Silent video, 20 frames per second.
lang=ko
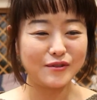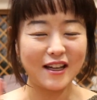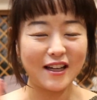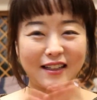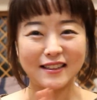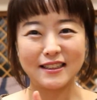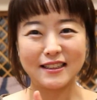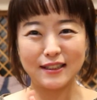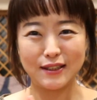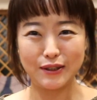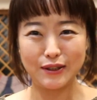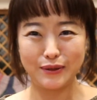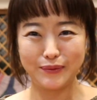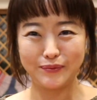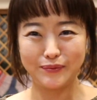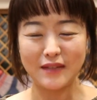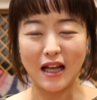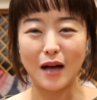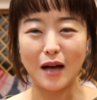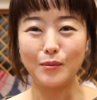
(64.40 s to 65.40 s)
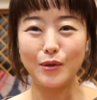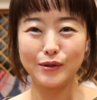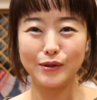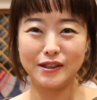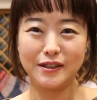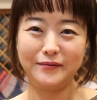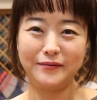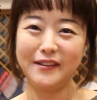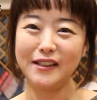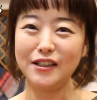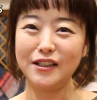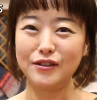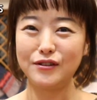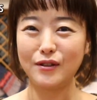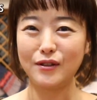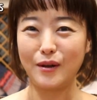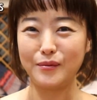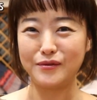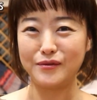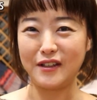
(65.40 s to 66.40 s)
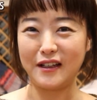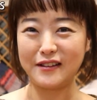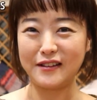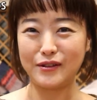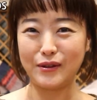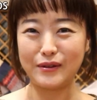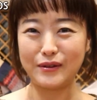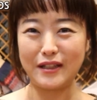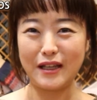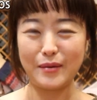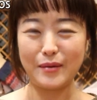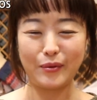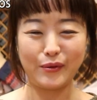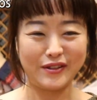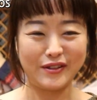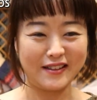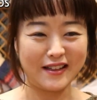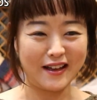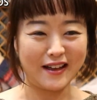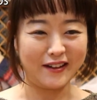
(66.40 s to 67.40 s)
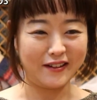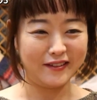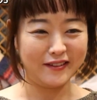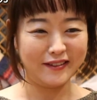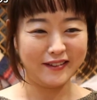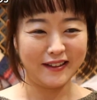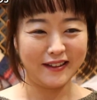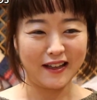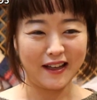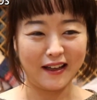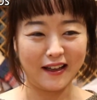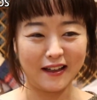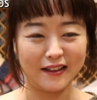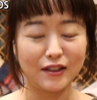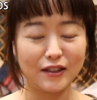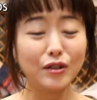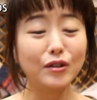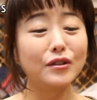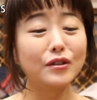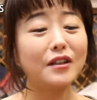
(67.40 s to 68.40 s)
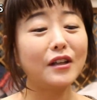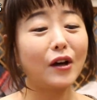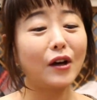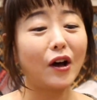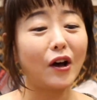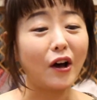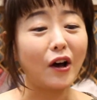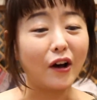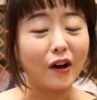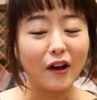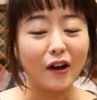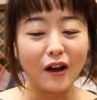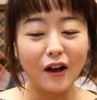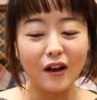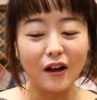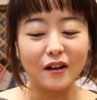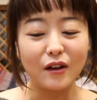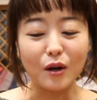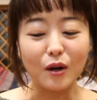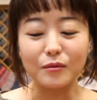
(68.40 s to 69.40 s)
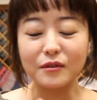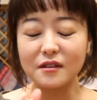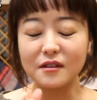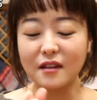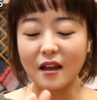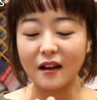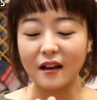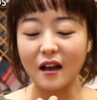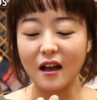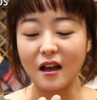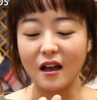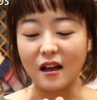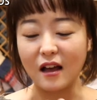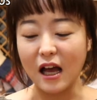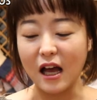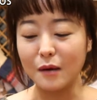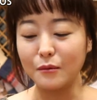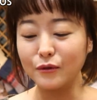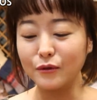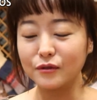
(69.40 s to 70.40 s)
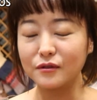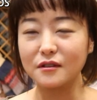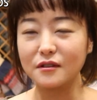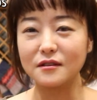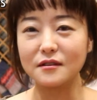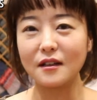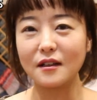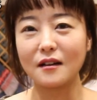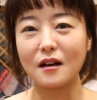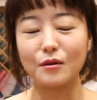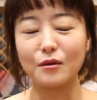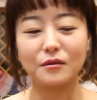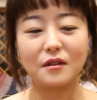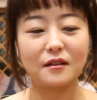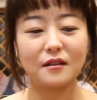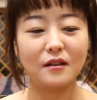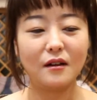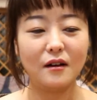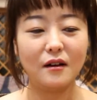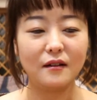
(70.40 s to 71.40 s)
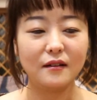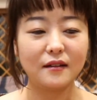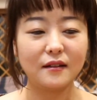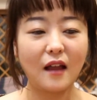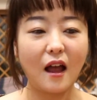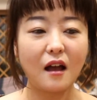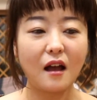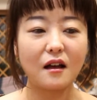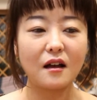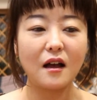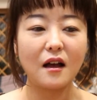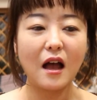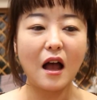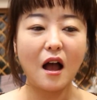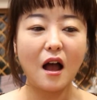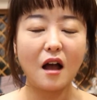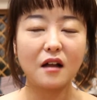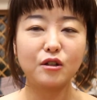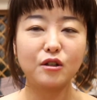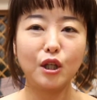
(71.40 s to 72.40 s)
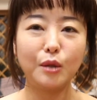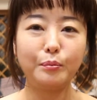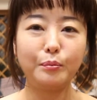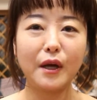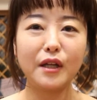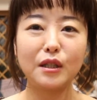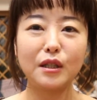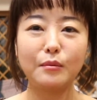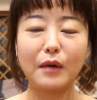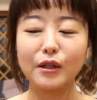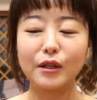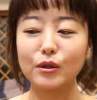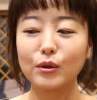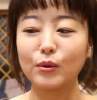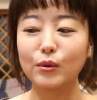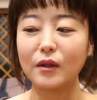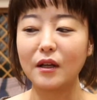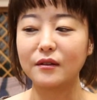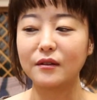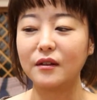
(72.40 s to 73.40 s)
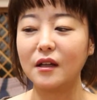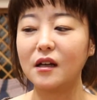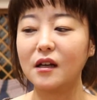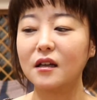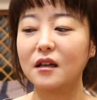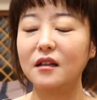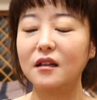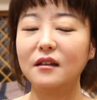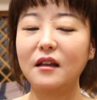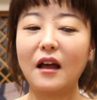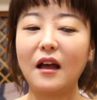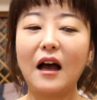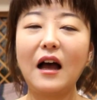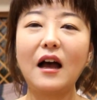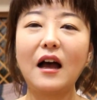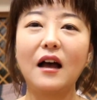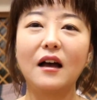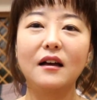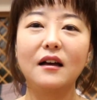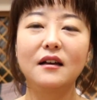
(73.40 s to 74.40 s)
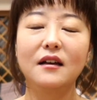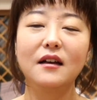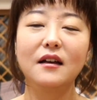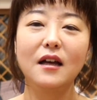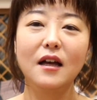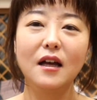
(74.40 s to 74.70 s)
object 아모스 finished object 저 뒤에 보이시나요? 네 드디어 여러분들 제가 아모스를 시작하고 나서 딱 뒷판을 만들고 나서 생각했는데 아